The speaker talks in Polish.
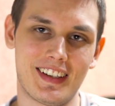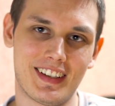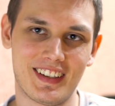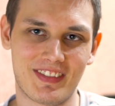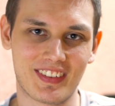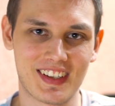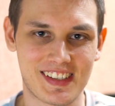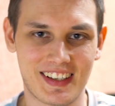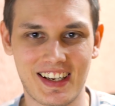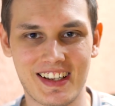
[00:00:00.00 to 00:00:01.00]
yy, prawda,
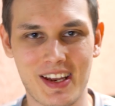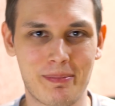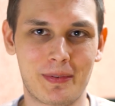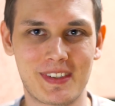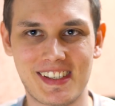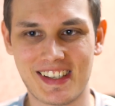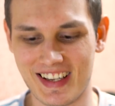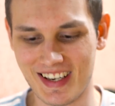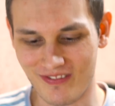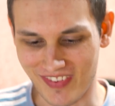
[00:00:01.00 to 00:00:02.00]
zagranie,
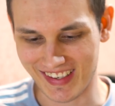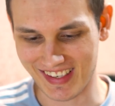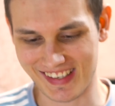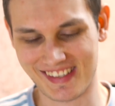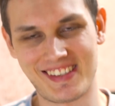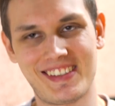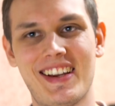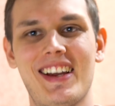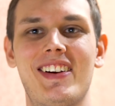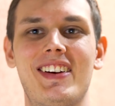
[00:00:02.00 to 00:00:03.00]
powciskanie parę razy
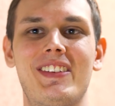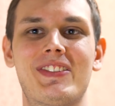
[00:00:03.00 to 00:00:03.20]
yy,